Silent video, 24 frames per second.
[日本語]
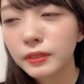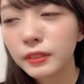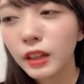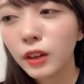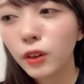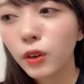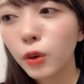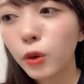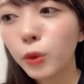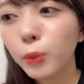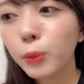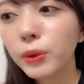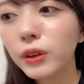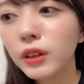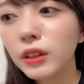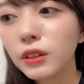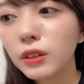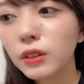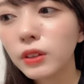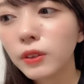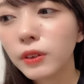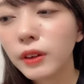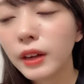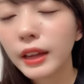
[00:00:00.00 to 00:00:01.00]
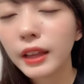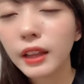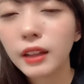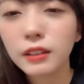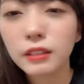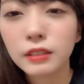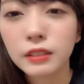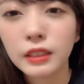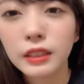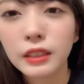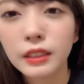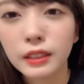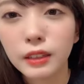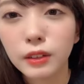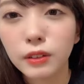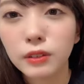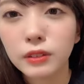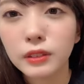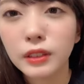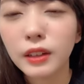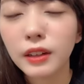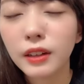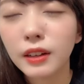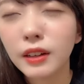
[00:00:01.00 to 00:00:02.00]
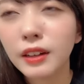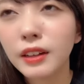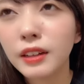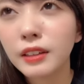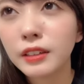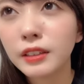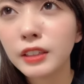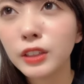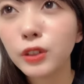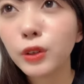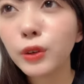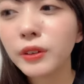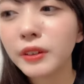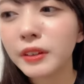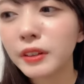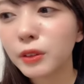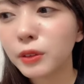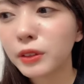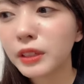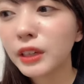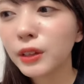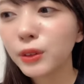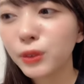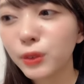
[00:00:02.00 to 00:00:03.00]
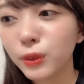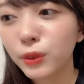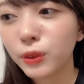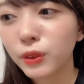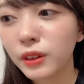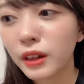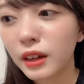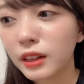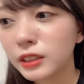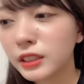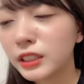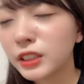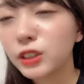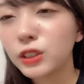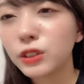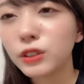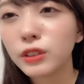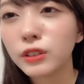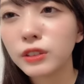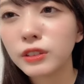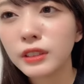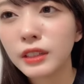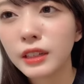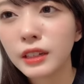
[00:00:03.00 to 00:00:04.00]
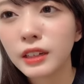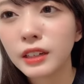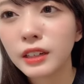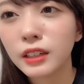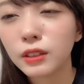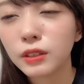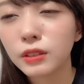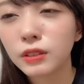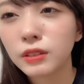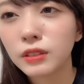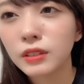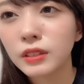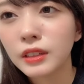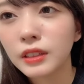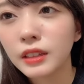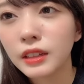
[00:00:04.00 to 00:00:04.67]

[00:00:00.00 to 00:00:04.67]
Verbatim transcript: なんか覚えるのは早くないんだよだから記憶あの結構あ25分でありがとう